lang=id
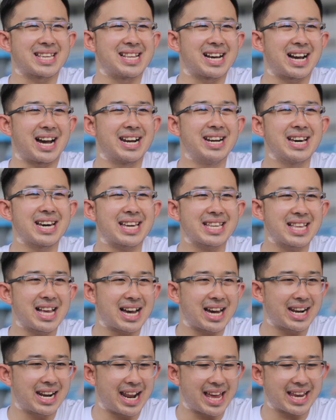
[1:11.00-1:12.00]
tidak ada kita
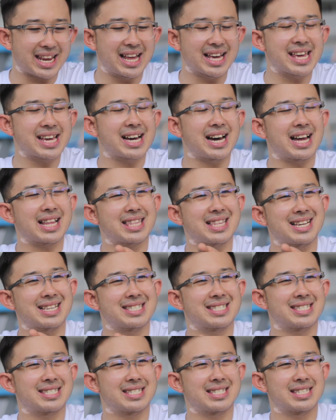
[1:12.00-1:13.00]
akan naik lagi ke atas
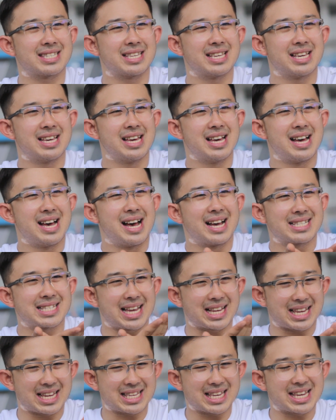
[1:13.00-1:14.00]

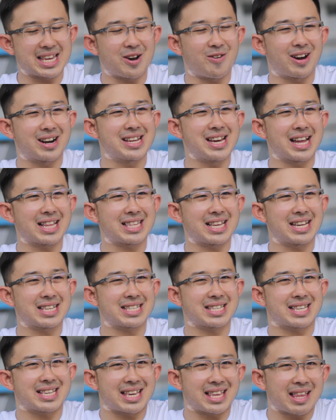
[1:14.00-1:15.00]
saat kita nyawa di atas
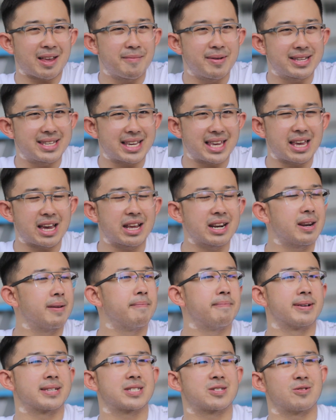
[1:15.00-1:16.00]
kita basically kan
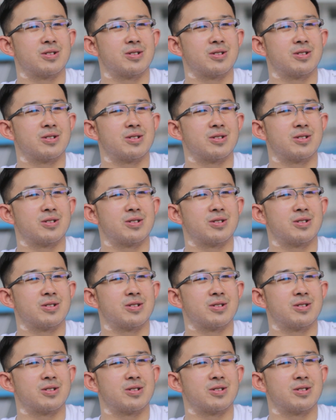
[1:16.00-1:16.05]
lemes